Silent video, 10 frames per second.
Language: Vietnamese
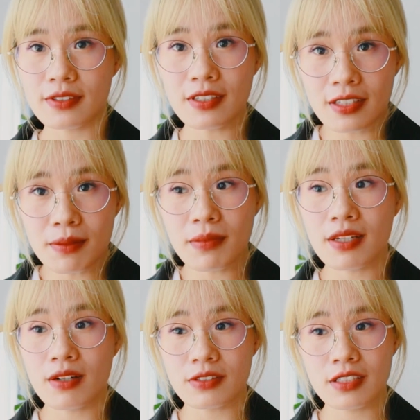người tin
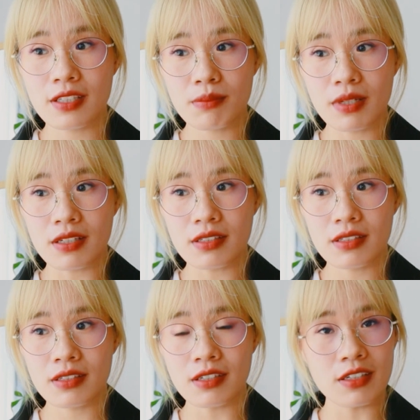mình họ sẽ tin mình
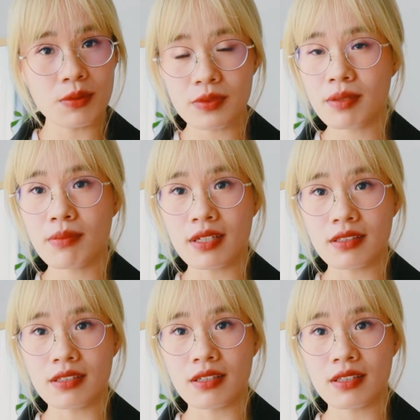người không tin mình
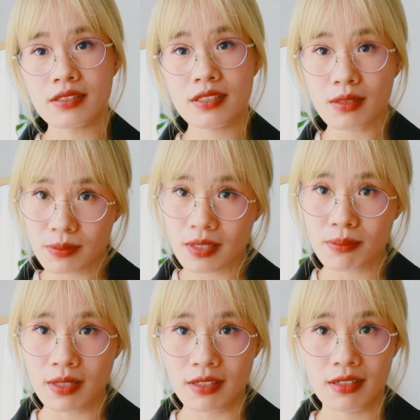thì người ta sẽ không
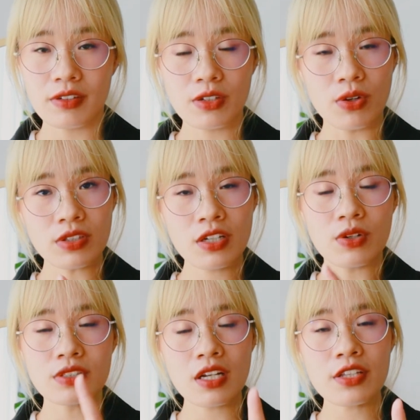tin mình và có thể
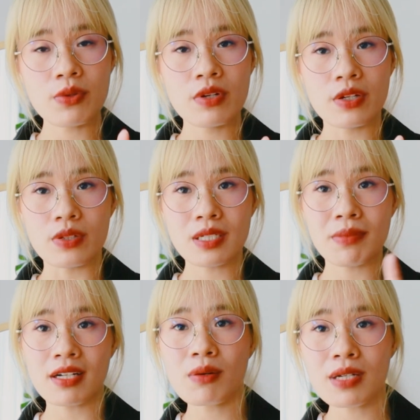có rất là nhiều người nói rằng
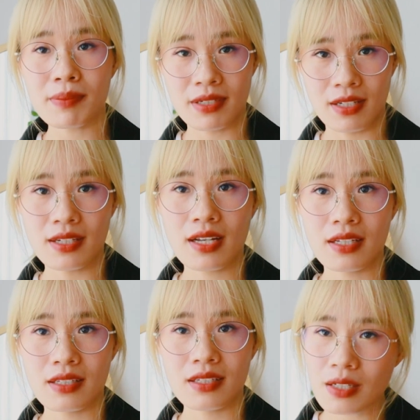bạn không làm được cái
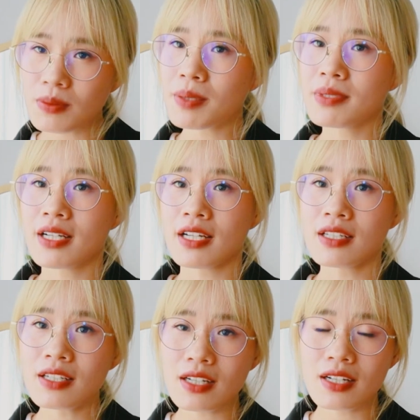này không làm được cái
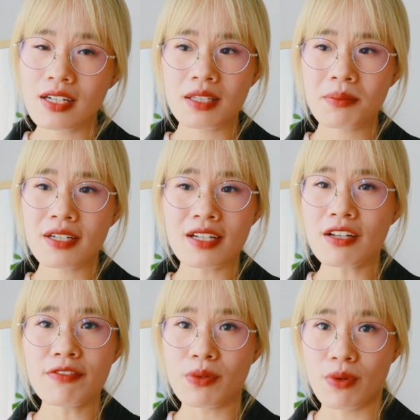kia nhưng mà đấy
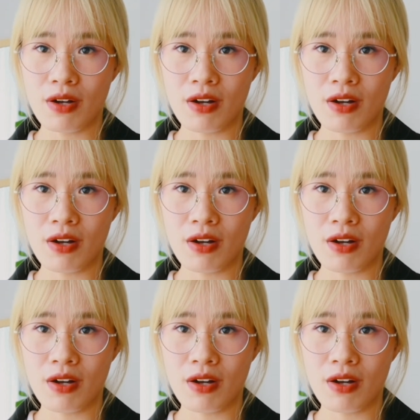là việc của